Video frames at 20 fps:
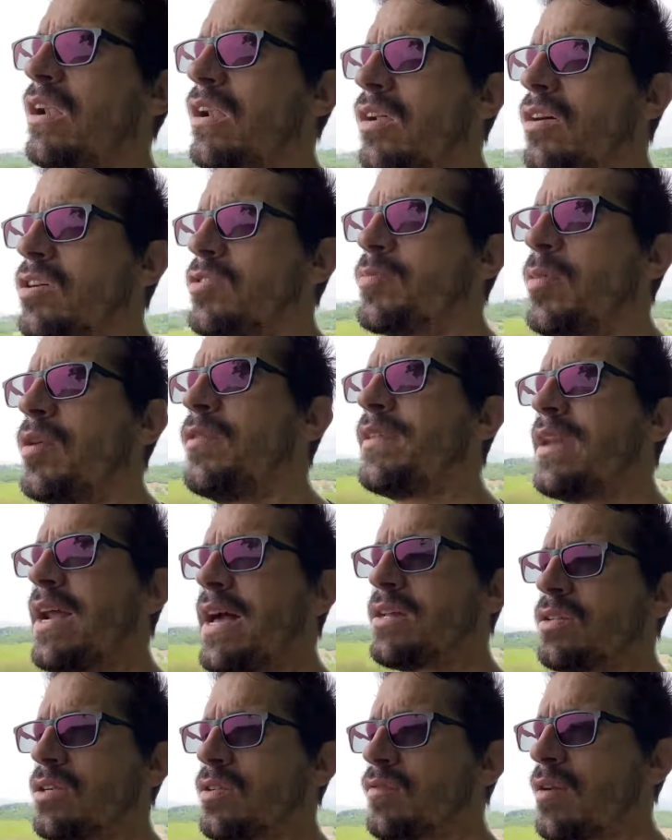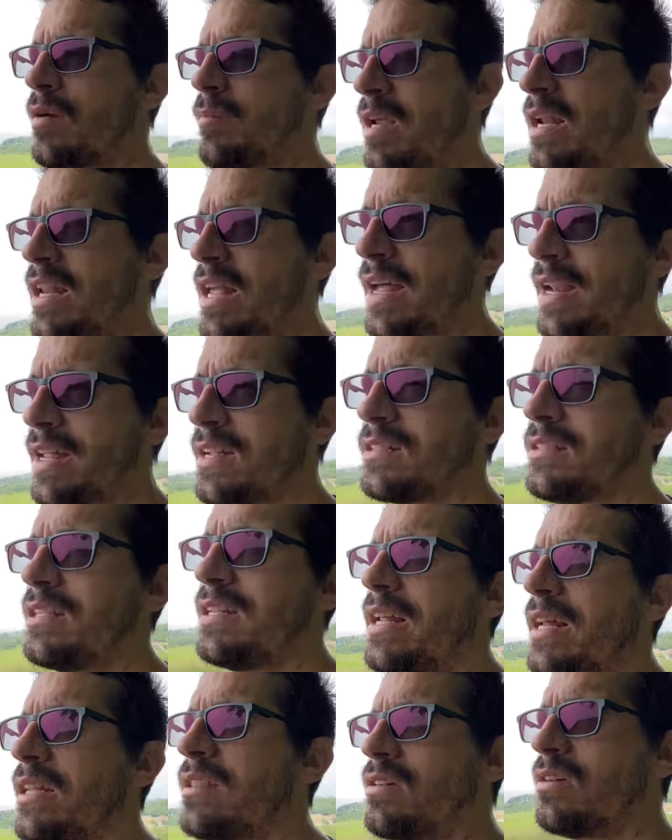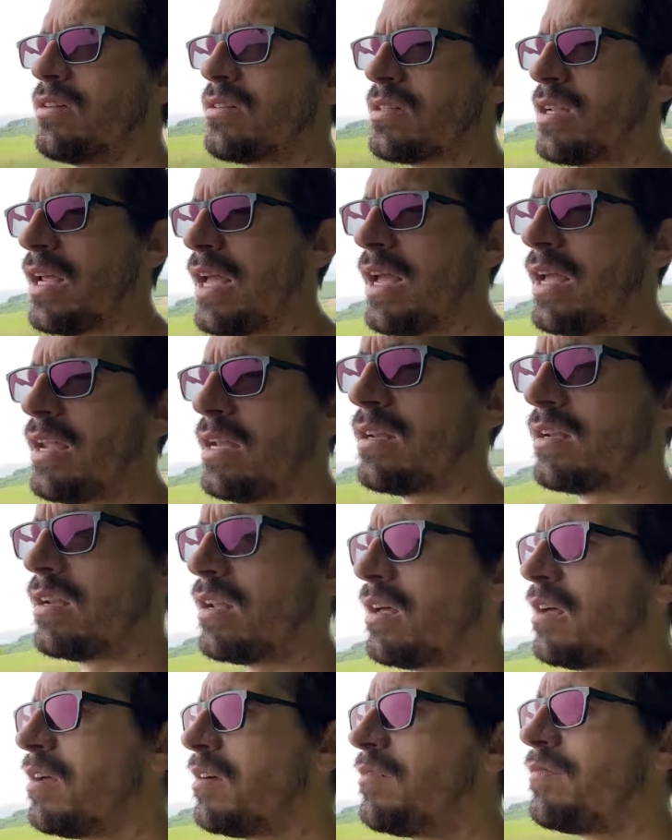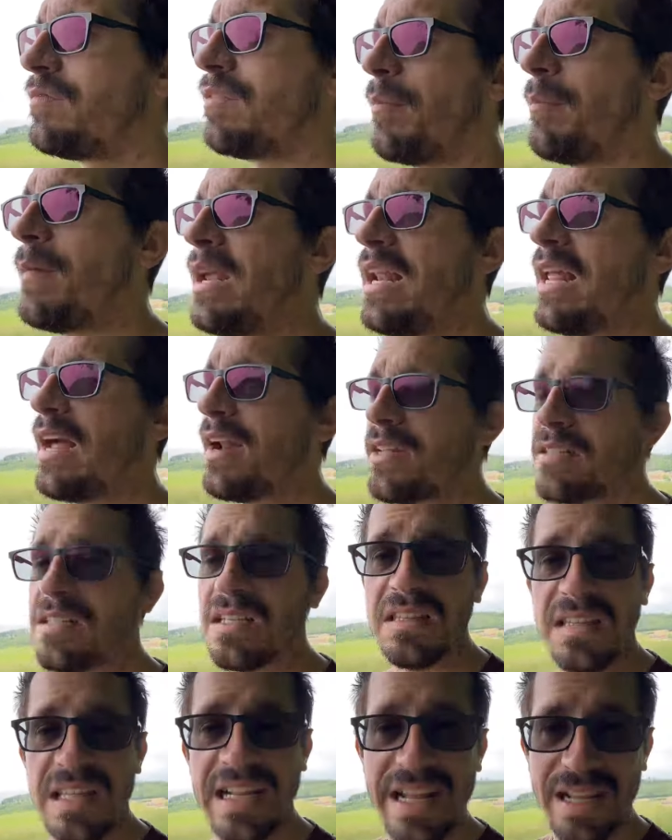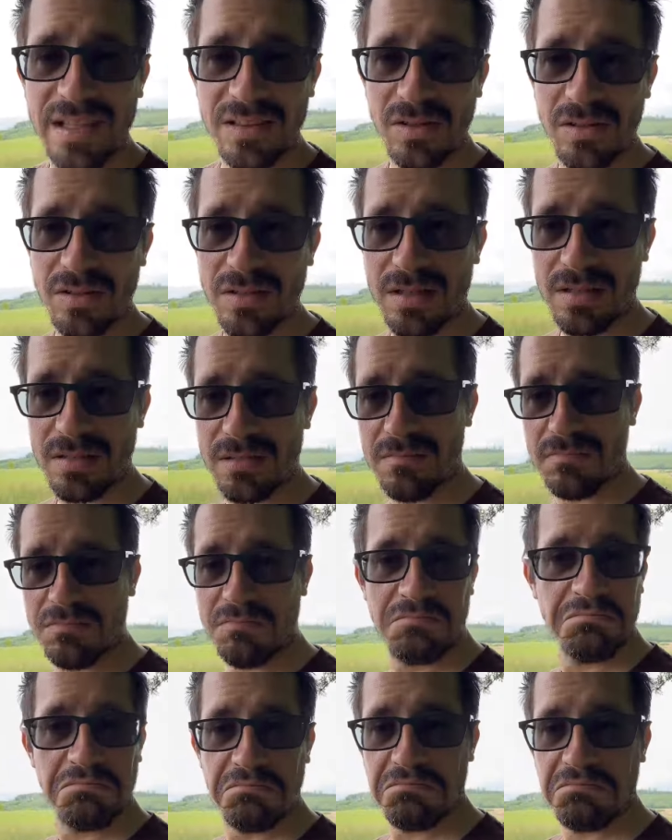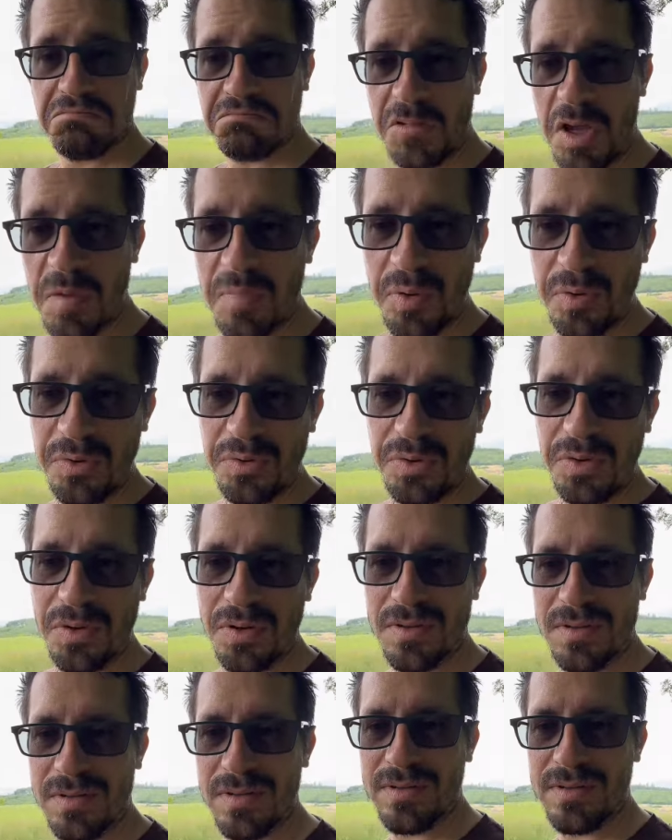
los pondré a esos familiares directos en familiares indirectos. Y punto.